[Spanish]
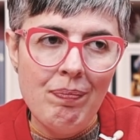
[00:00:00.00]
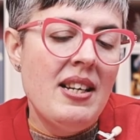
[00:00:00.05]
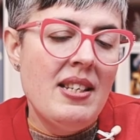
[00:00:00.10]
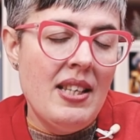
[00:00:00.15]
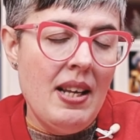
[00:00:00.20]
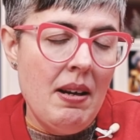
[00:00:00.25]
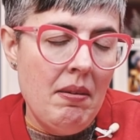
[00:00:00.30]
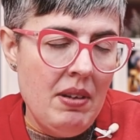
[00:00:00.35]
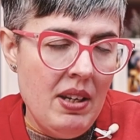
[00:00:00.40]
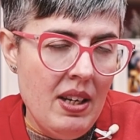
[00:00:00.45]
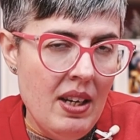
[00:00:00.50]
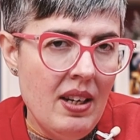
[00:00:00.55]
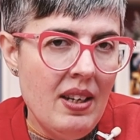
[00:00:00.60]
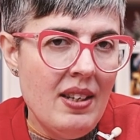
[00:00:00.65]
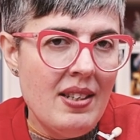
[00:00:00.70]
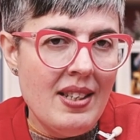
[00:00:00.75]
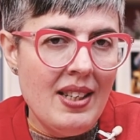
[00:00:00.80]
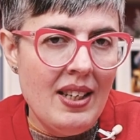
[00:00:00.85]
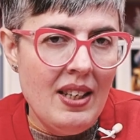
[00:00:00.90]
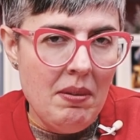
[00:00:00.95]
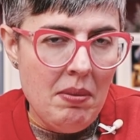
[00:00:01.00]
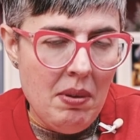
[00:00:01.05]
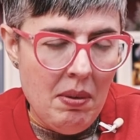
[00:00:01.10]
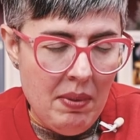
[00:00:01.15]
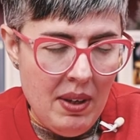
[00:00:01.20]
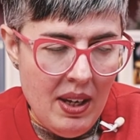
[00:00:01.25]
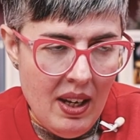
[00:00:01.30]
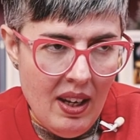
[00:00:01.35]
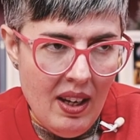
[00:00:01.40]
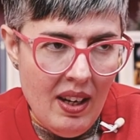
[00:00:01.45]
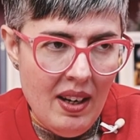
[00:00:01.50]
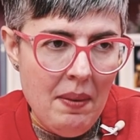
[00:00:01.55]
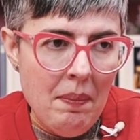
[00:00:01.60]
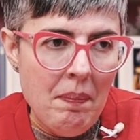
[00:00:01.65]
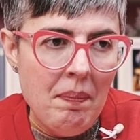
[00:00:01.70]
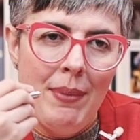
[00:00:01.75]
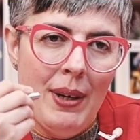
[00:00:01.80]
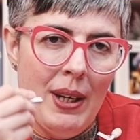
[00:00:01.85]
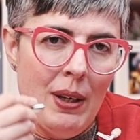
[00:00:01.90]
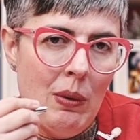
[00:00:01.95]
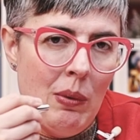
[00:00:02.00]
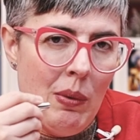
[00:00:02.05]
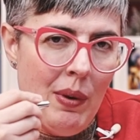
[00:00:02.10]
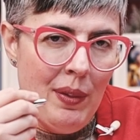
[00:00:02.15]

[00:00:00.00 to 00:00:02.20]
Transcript: Está bien, escribe bien, pero